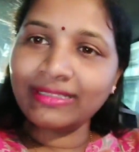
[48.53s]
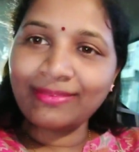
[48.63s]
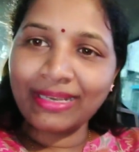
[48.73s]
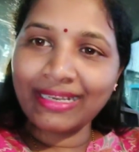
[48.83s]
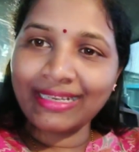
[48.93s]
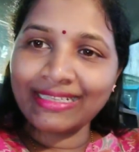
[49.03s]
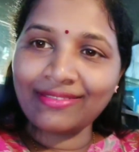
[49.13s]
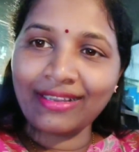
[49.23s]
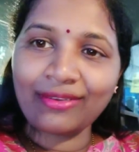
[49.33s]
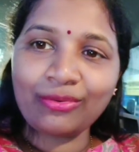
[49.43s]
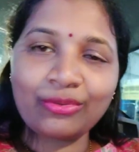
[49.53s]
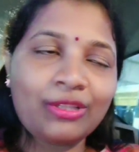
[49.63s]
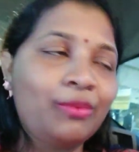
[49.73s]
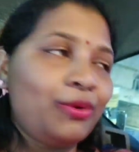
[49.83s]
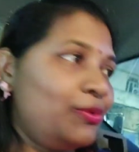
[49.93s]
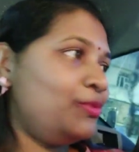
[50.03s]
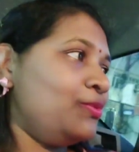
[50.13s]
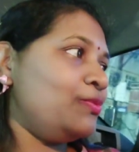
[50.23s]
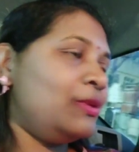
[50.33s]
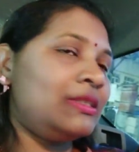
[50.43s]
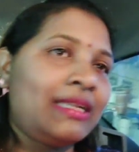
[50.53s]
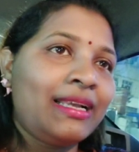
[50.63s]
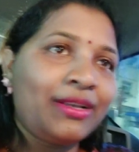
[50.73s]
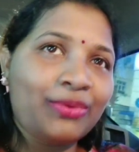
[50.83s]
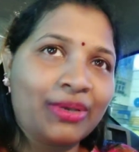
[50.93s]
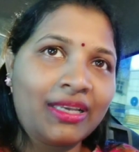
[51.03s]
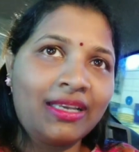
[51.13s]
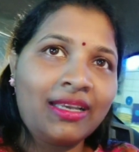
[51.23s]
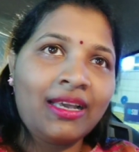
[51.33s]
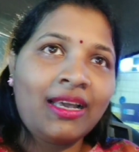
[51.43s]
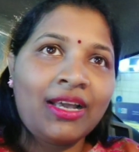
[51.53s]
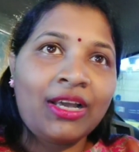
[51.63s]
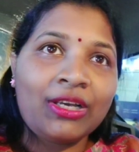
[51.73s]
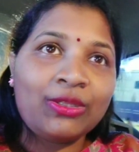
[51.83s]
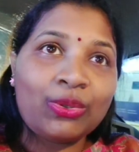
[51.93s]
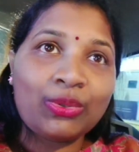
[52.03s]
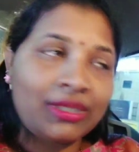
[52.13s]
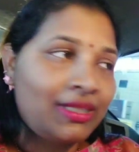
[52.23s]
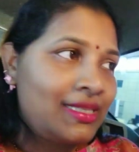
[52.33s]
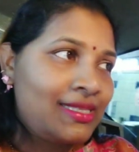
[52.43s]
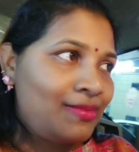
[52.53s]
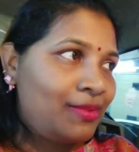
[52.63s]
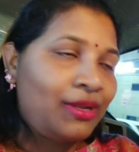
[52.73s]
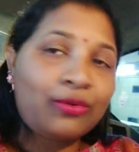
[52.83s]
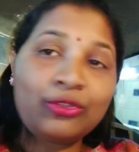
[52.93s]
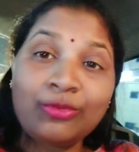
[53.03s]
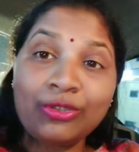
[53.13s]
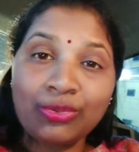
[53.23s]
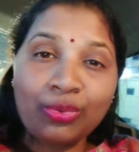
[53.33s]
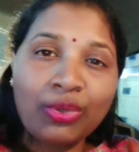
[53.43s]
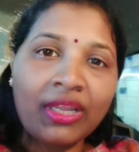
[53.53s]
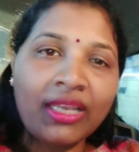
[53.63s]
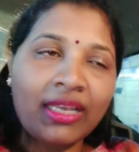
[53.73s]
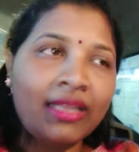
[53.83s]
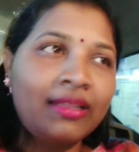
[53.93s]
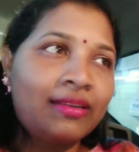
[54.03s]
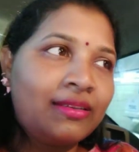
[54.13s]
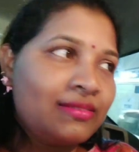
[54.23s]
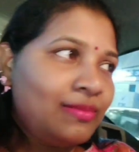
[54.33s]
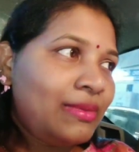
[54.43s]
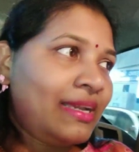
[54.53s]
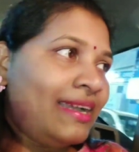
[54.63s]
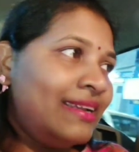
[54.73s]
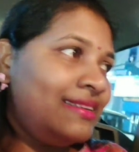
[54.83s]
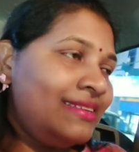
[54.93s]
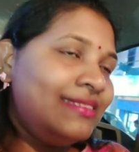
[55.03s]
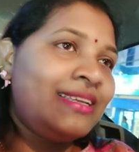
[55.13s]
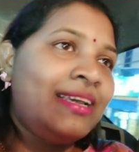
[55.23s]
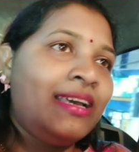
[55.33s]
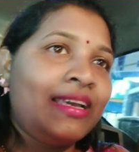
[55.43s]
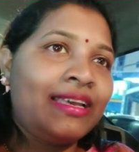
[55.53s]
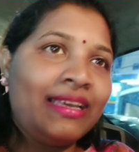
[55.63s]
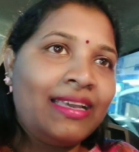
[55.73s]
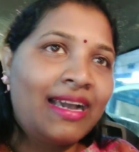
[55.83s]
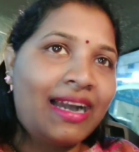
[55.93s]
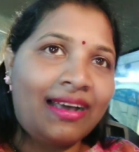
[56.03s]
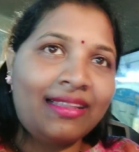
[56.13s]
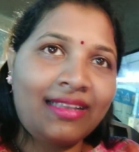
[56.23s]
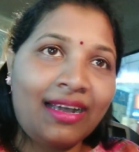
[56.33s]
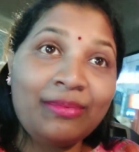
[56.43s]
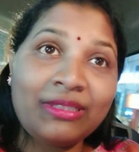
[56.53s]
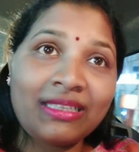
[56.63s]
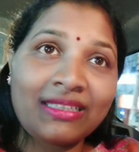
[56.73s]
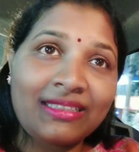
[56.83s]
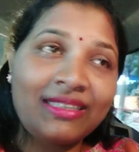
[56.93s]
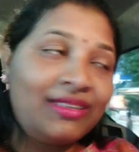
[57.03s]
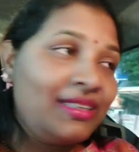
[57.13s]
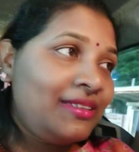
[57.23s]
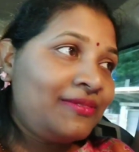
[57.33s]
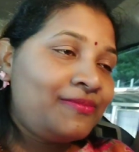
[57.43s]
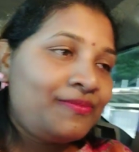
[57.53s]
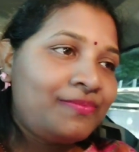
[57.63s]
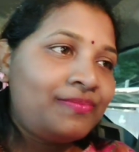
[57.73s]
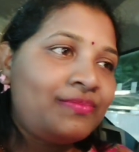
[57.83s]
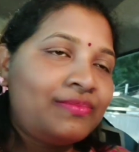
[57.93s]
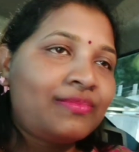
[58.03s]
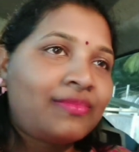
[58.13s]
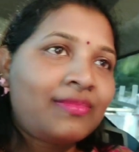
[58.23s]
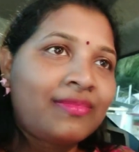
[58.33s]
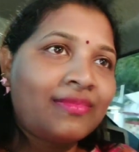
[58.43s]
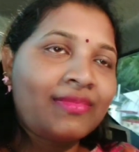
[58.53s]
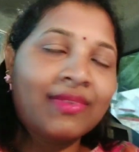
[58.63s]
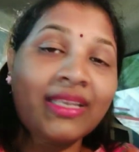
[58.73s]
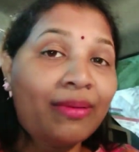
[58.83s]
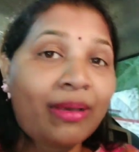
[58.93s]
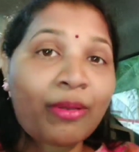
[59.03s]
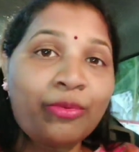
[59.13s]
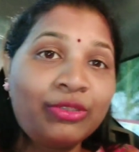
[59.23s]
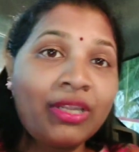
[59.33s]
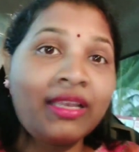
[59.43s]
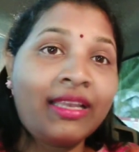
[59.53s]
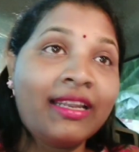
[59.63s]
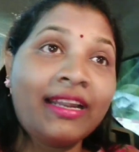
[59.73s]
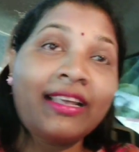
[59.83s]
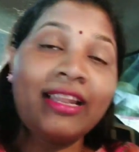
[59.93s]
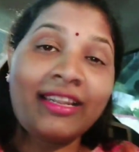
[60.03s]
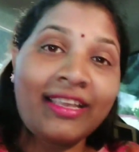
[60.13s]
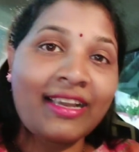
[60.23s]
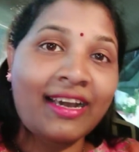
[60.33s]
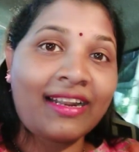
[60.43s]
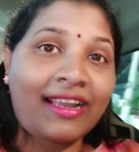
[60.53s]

मैं इसी वाले कुर्ते में हूँ वो इसलिए क्योंकि दो तीन दिन से मैंने तो कुछ भी शूट नहीं किया है द रीज़न बिहाइंड इज कि आज अभिषेक न तो ये बाबा पूछ रहे ये रेड कलर की कार